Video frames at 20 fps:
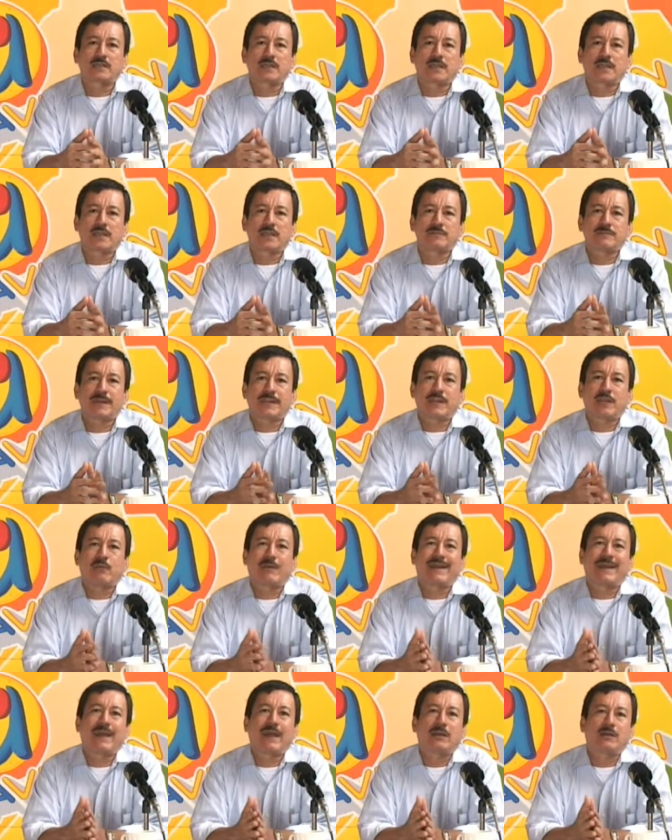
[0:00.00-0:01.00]
es
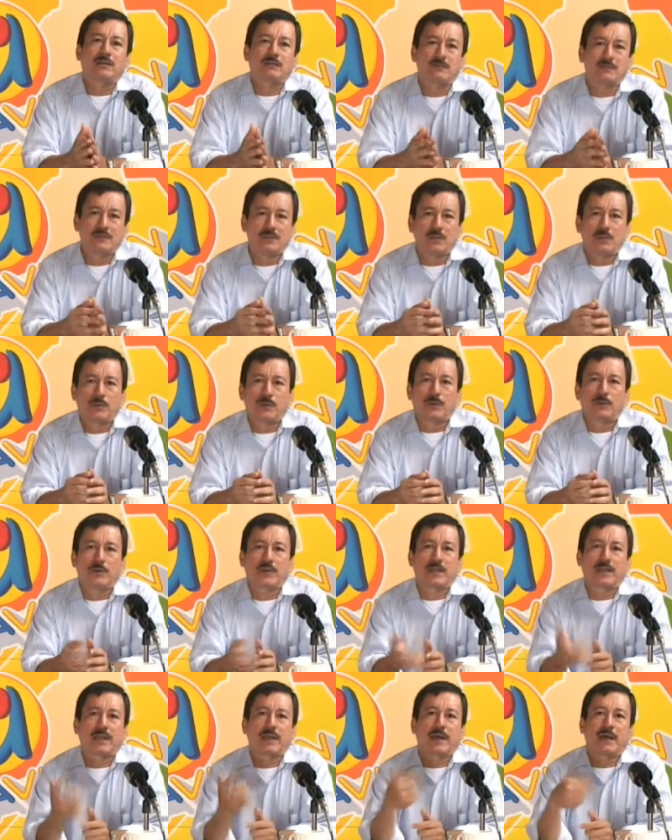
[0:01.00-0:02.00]
Pues porque
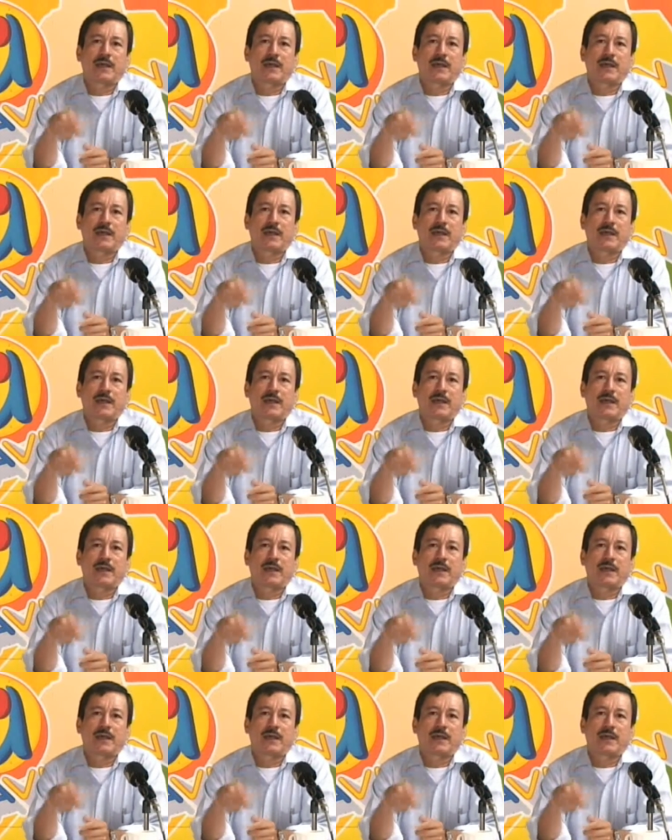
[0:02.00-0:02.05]
en,